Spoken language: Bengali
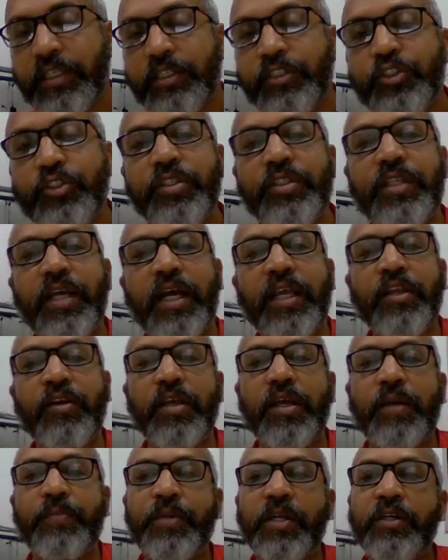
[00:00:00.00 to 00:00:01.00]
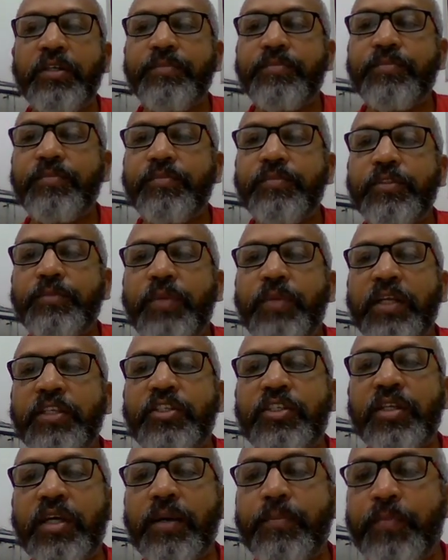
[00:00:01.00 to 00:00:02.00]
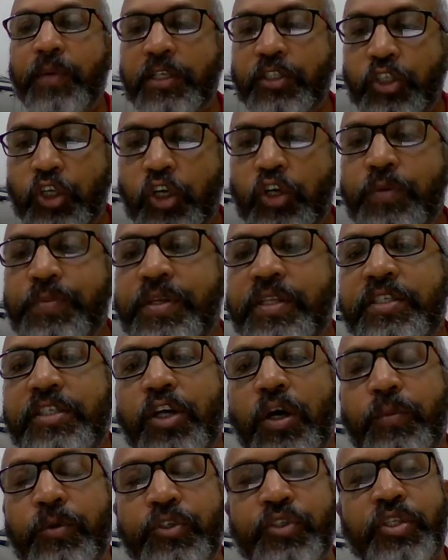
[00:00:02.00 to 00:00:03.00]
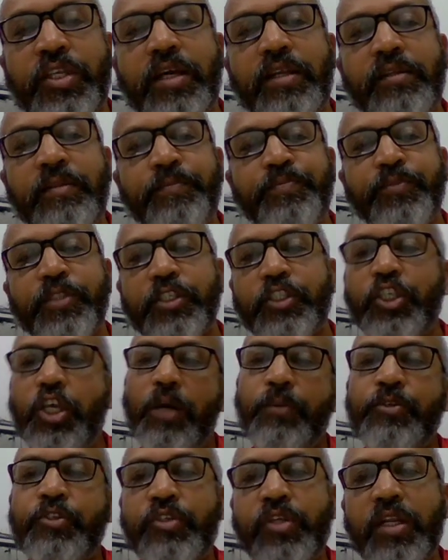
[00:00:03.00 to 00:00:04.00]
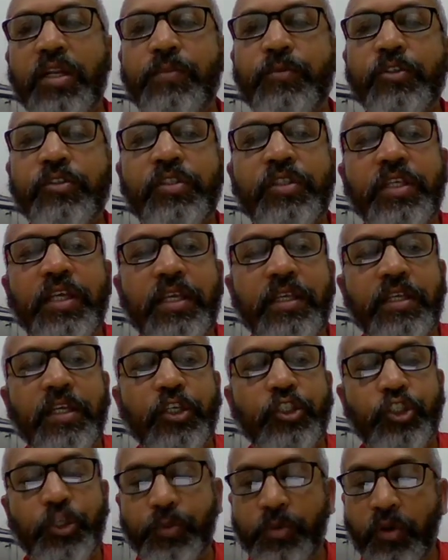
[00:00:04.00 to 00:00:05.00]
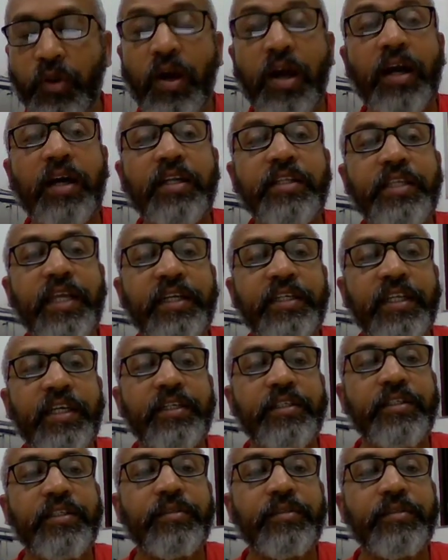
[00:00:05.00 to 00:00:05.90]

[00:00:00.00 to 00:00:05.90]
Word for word: যদি তাই হয় আমরা ওই পাঁচটা পাঁচ রকমের যে অবস্থান সেই অবস্থানের মধ্যে দিয়ে ছবিগুলো আঁকার একটা